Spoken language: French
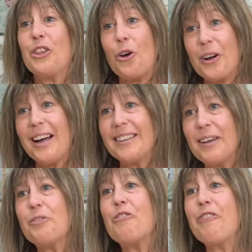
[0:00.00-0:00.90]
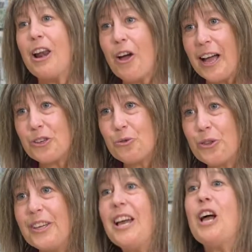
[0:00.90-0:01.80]
Donc, en termes de valeur
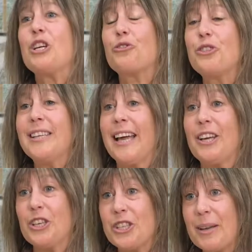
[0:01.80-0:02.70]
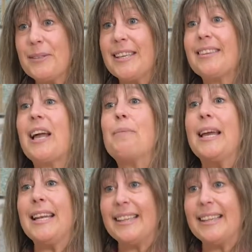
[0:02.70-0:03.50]
ajoutée, je vous dirais que Chen s'est très bien